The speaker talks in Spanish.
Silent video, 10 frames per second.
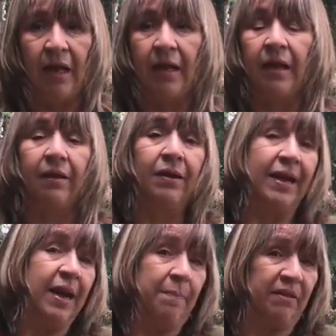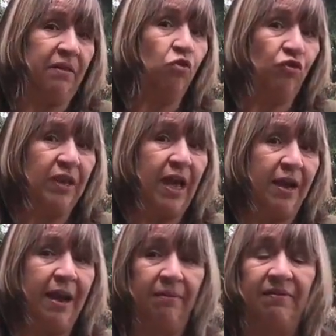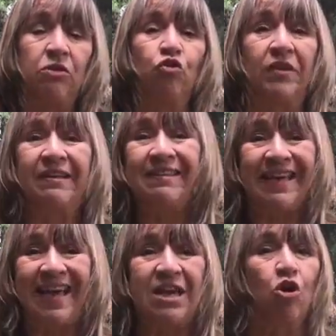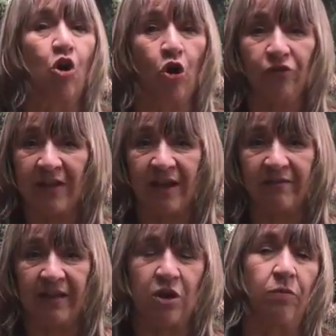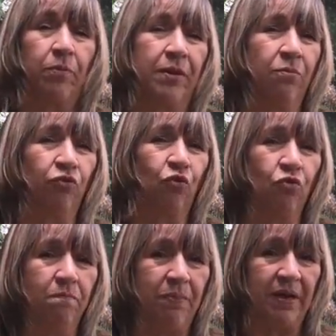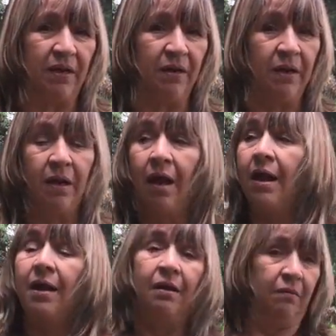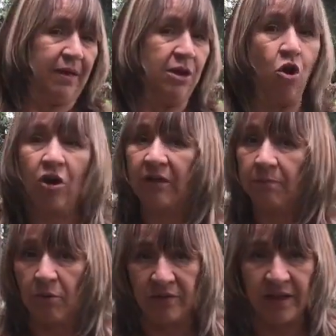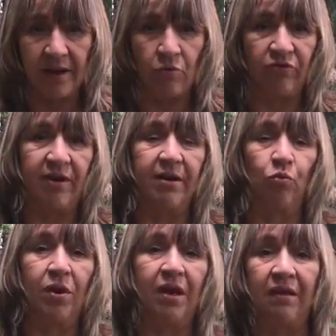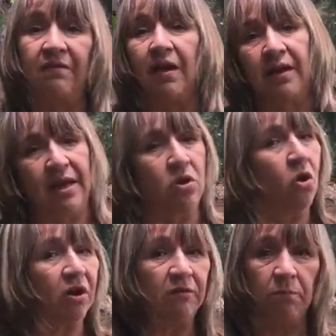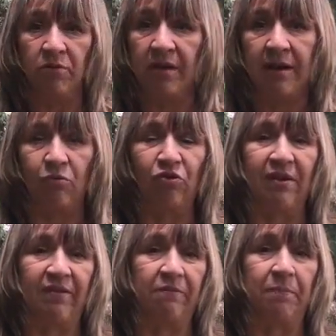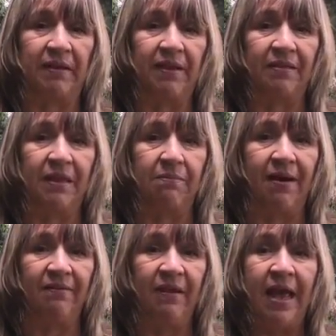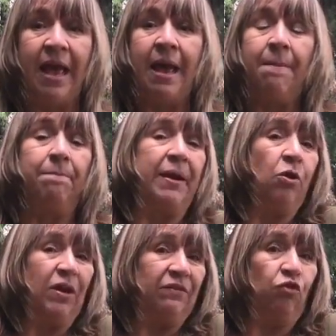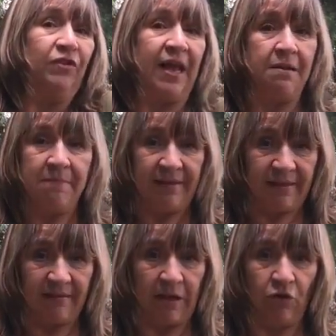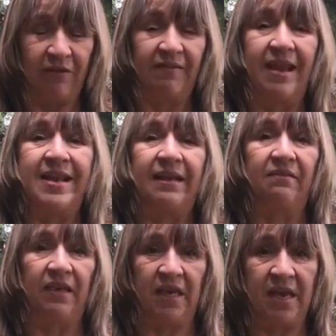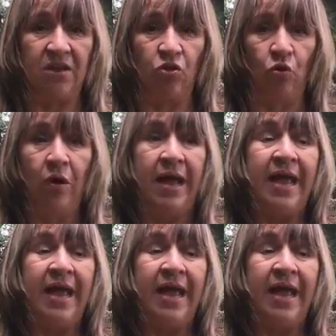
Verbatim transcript: Eh, en la parte social a veces nos exigen cosas que no podemos cumplir, que no responden a nuestra naturaleza, que no responden a nuestras expectativas, pero que socialmente se nos están exigiendo.